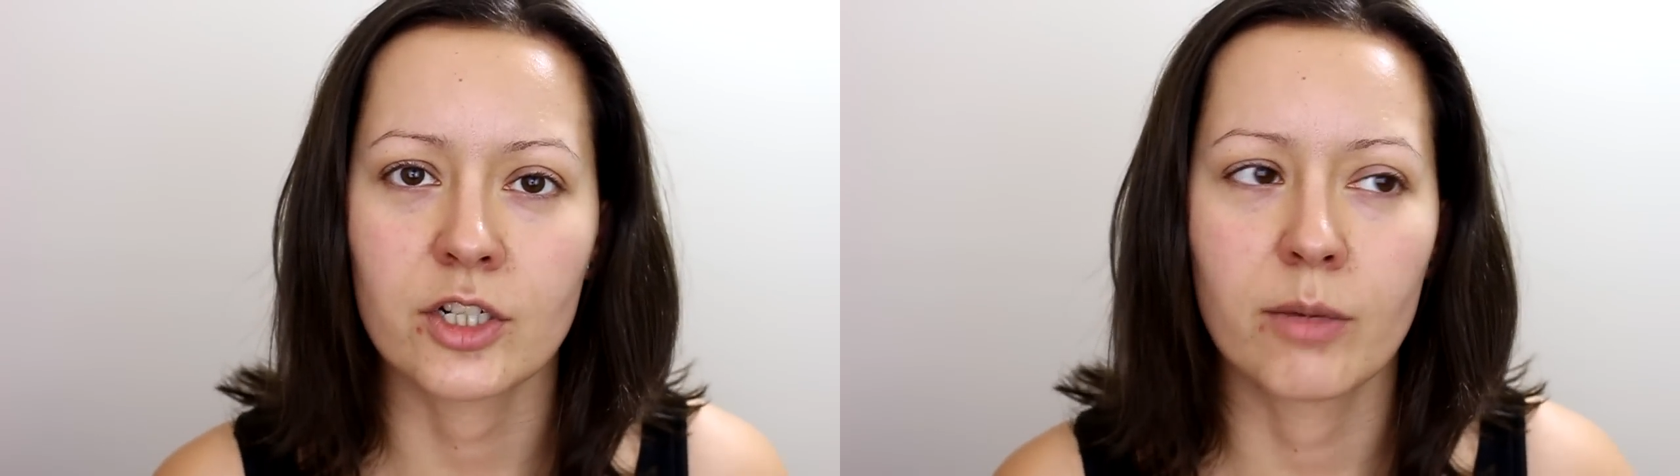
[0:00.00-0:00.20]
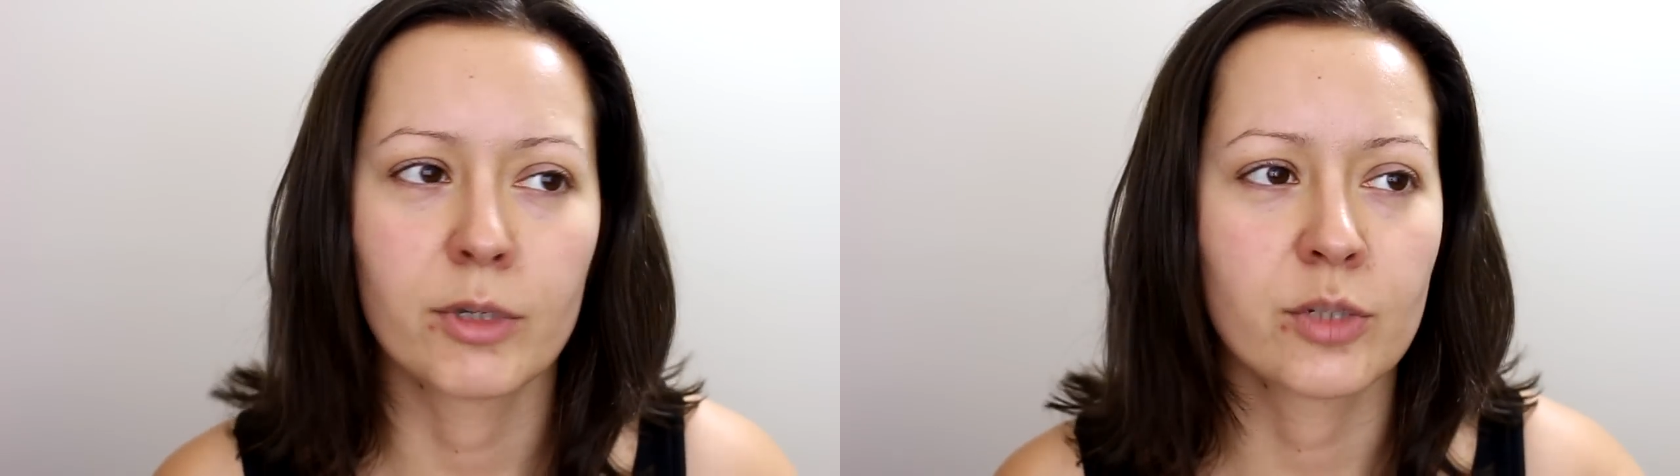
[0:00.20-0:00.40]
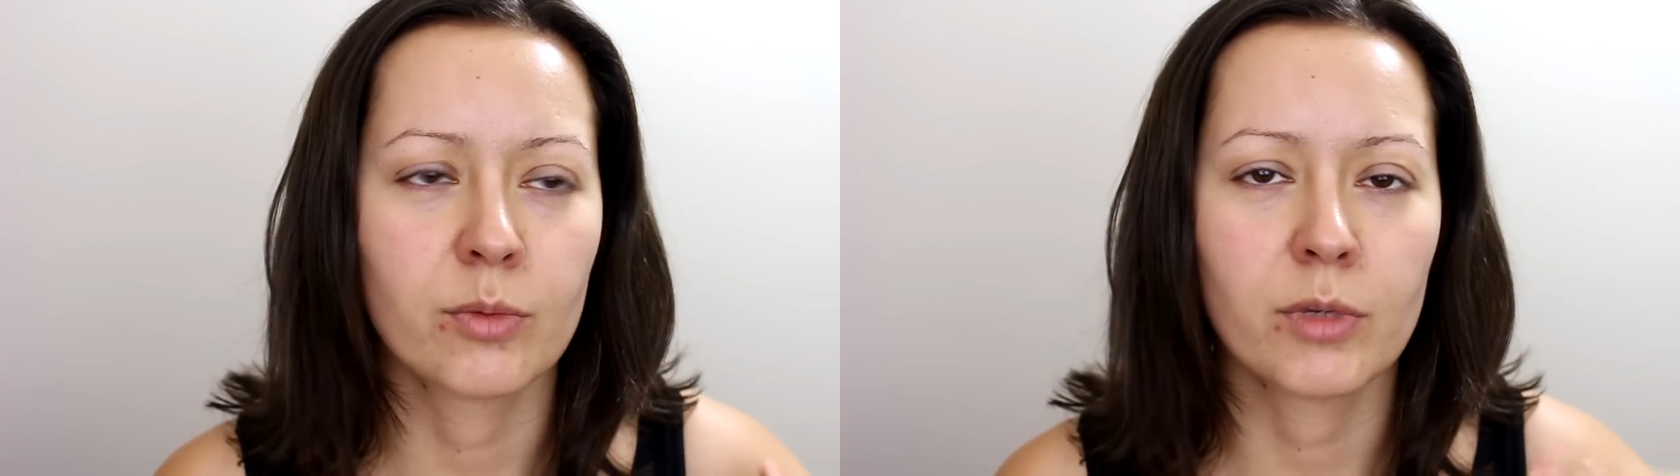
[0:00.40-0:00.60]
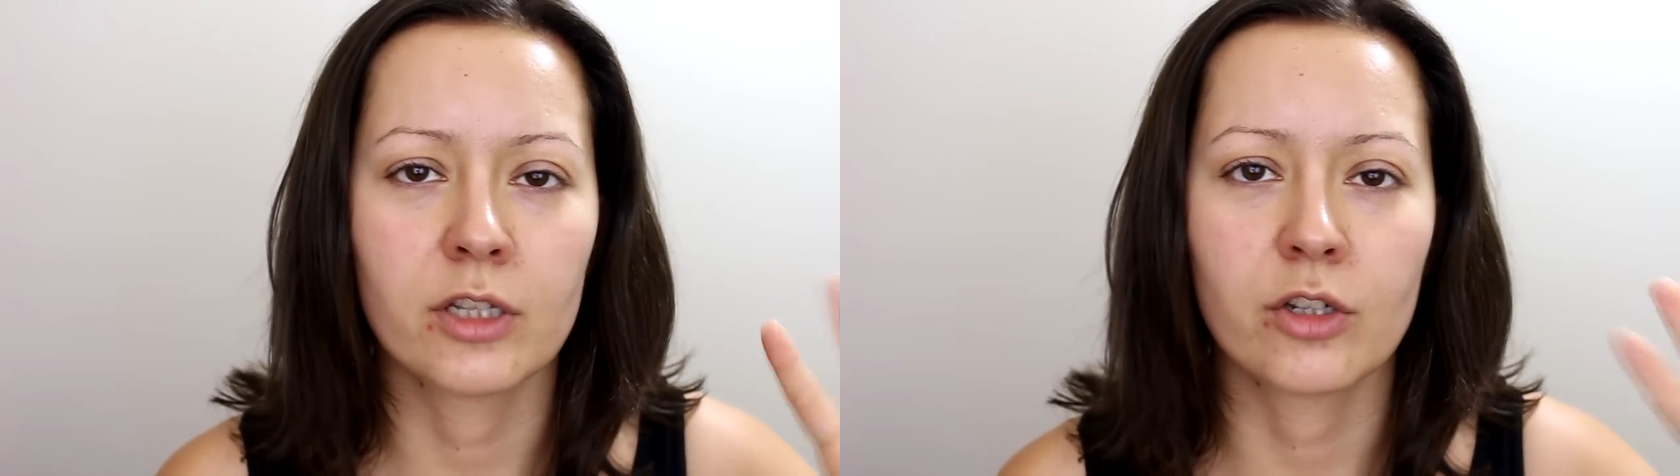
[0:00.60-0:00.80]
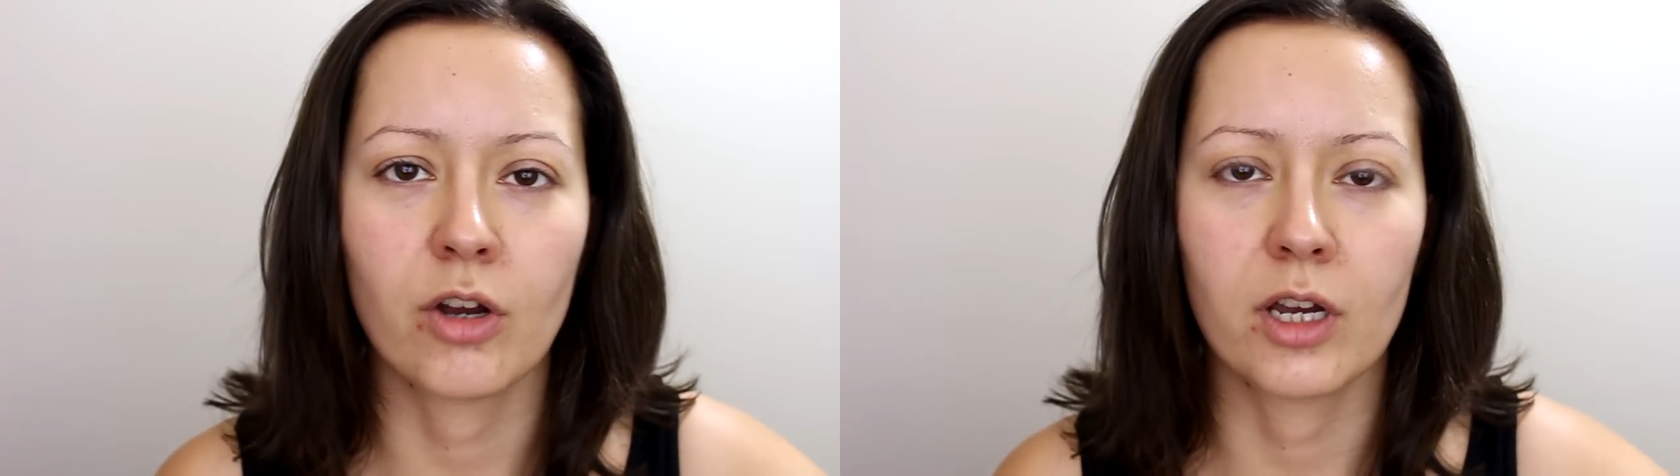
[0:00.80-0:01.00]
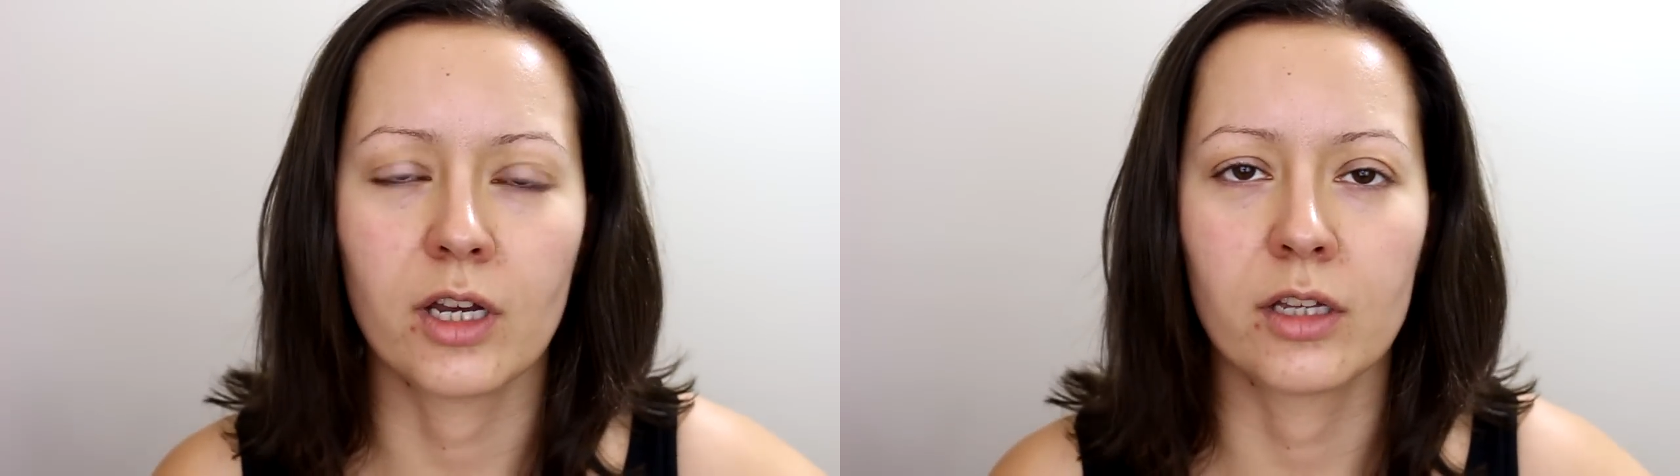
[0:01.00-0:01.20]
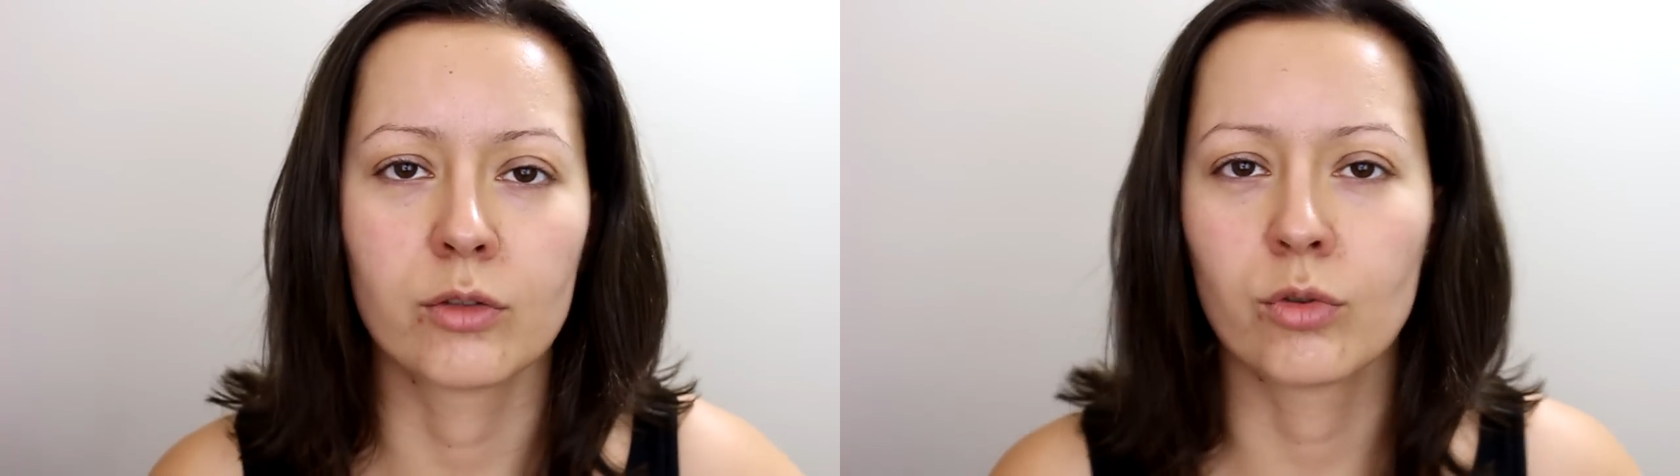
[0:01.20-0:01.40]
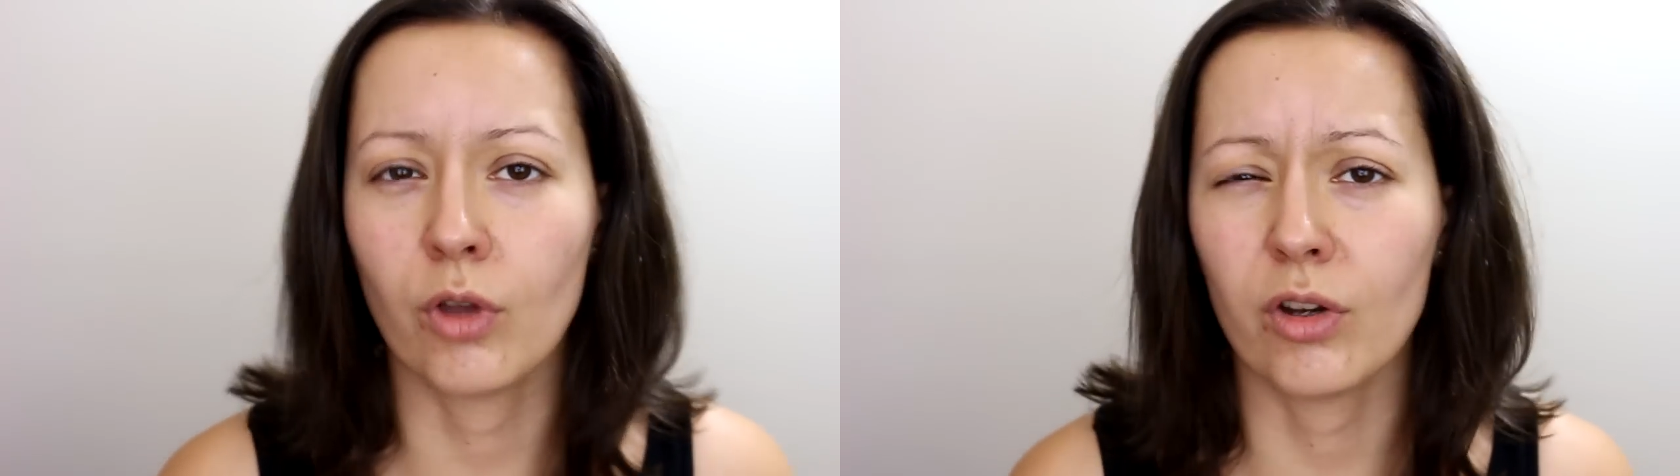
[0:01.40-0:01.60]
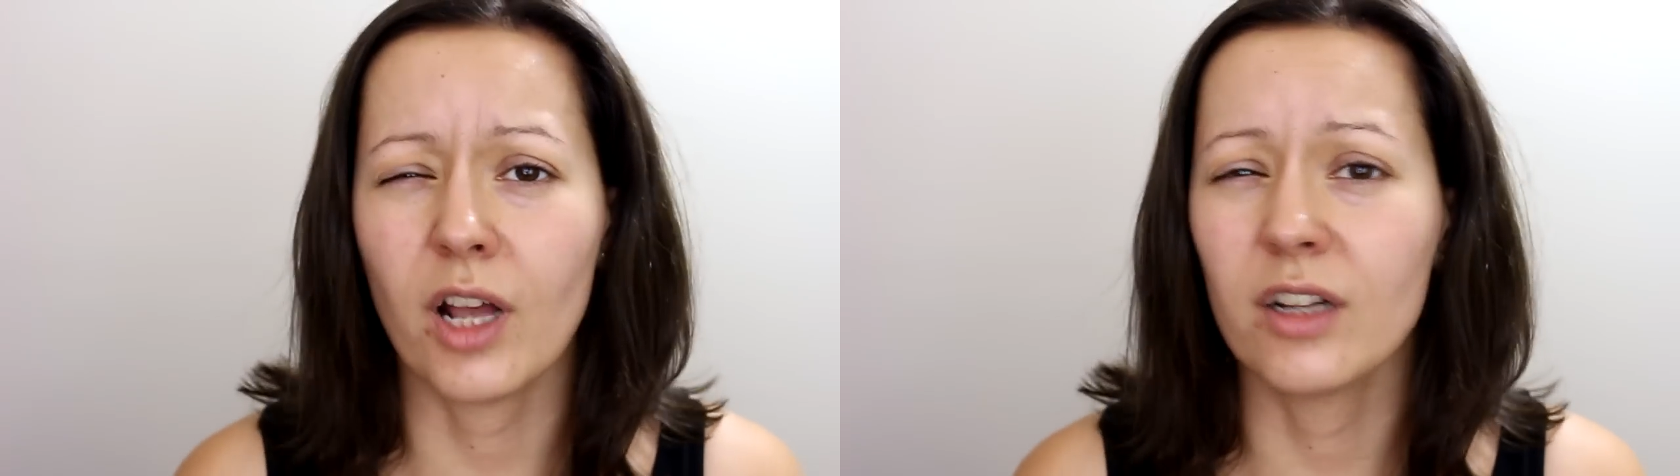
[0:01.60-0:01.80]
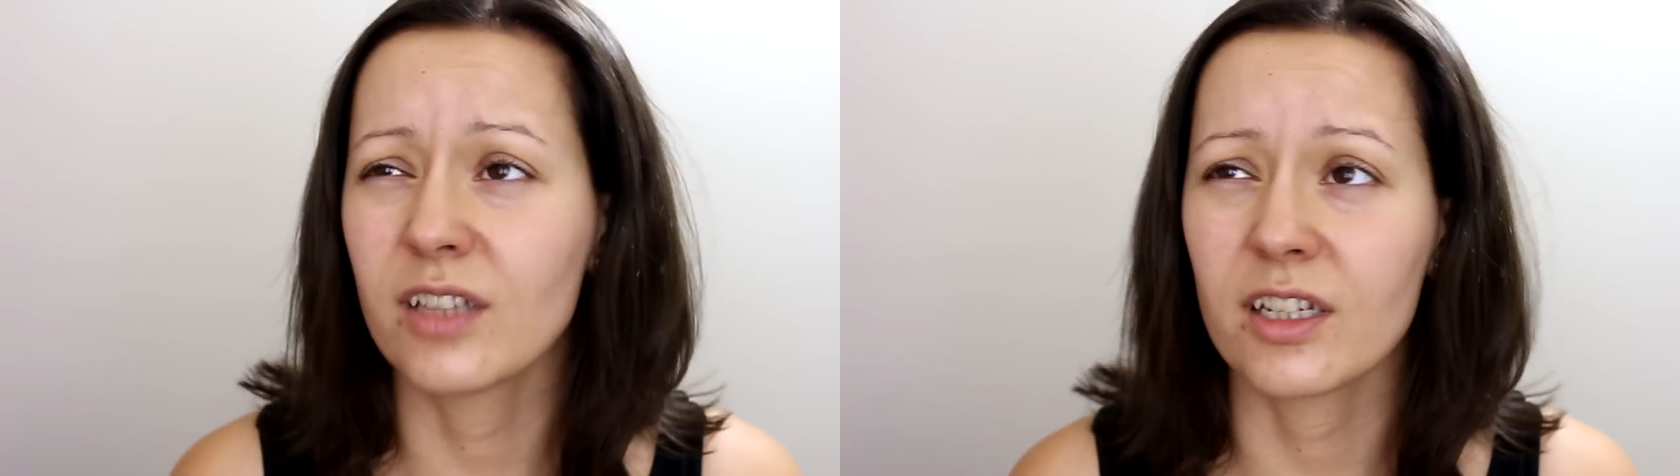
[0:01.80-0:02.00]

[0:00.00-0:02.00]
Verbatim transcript: że będziemy mieli trochę tutorial,